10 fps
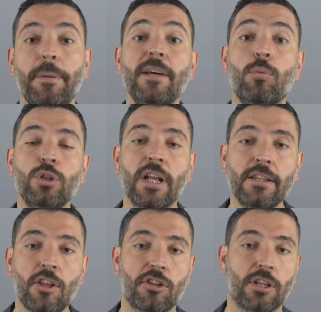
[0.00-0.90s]
Bir de
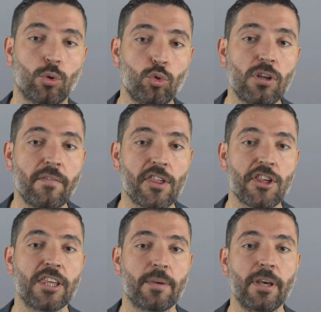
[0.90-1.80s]
bunların dışında Rusya ve
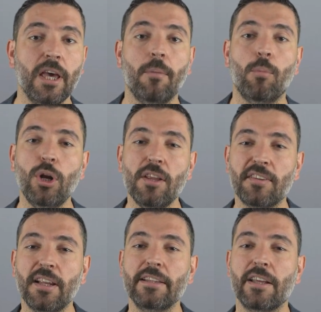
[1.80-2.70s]
Çin gibi böyle
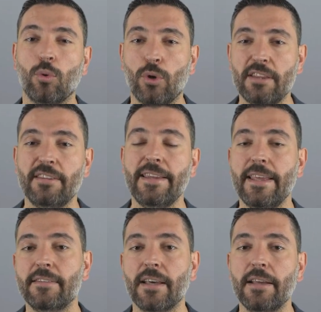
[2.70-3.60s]
silahları ürettiğini
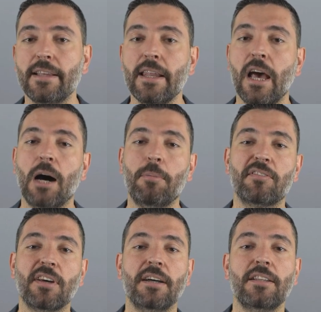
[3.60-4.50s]
iddia eden ama
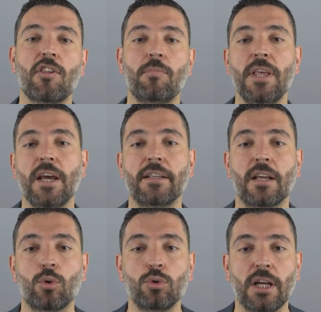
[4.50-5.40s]
sahada şimdiye
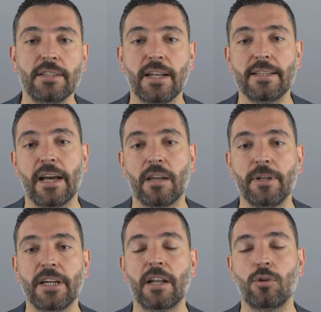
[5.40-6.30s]
kadar kullandığına dair
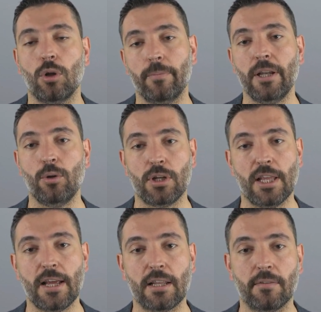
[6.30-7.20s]
bir kanıt olmayan
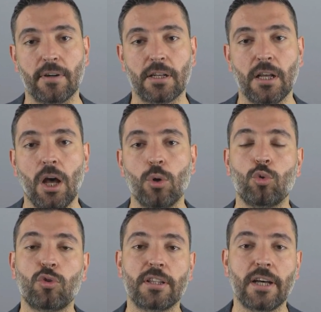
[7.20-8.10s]
ülkeler de var.
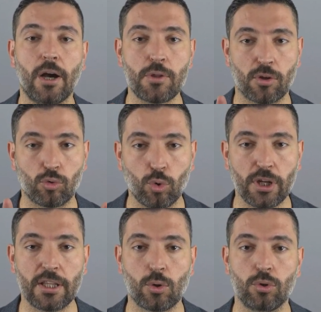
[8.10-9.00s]
Rusya daha önce
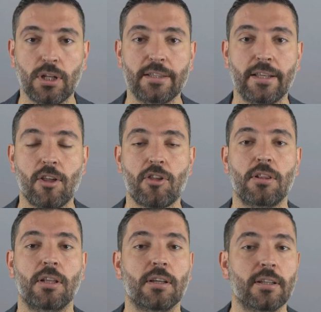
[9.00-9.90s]
Suriye'de kullandığını
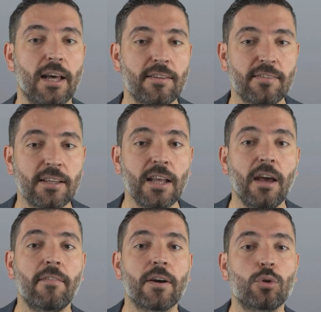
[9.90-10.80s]
açıkladığı Lancet
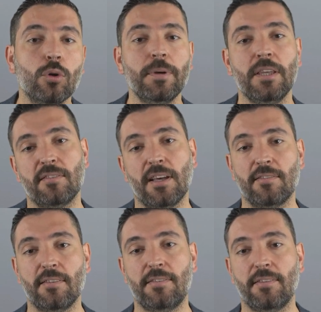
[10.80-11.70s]
ve Kup
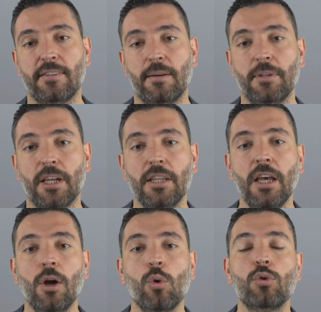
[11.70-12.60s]
insansız sistemlerini
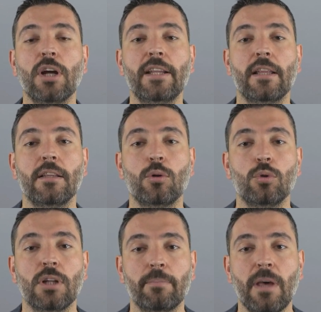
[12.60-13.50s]
Ukrayna'da da
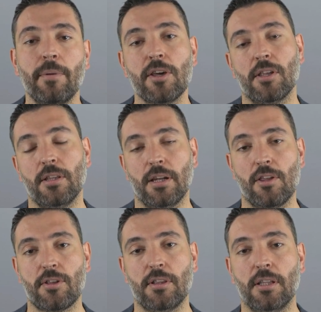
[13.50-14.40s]
kullanmaya başladığını
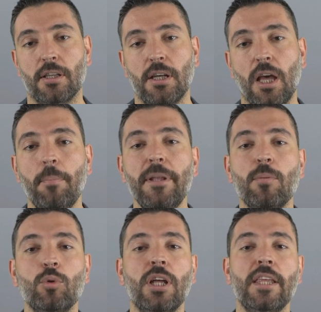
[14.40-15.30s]
açıkladı. Bir
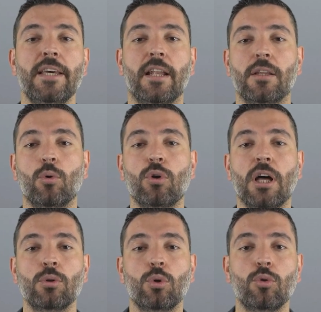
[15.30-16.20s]
de bunların yanında
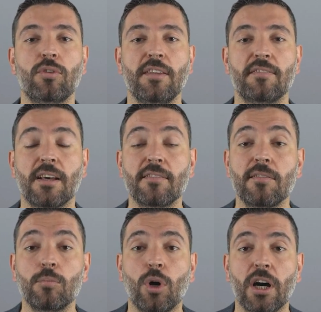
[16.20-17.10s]
Uran-9
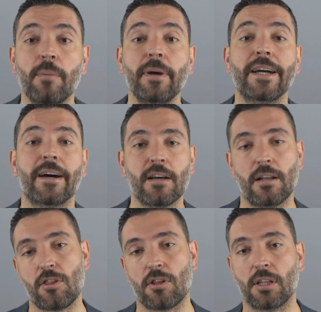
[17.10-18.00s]
insansız muharebe kara
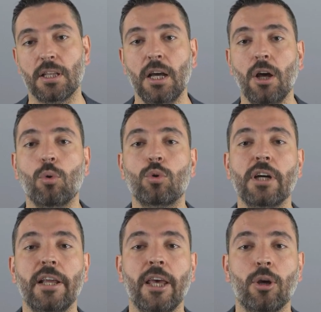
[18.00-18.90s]
aracını da
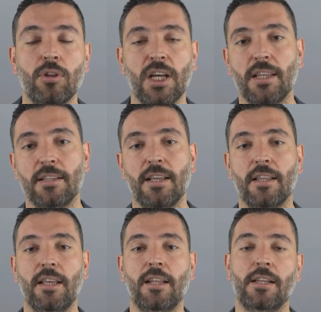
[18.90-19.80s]
Ukrayna'ya
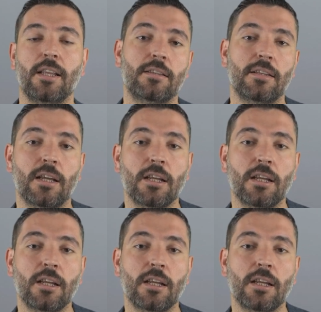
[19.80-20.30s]
gönderdiklerini ilan ettiler.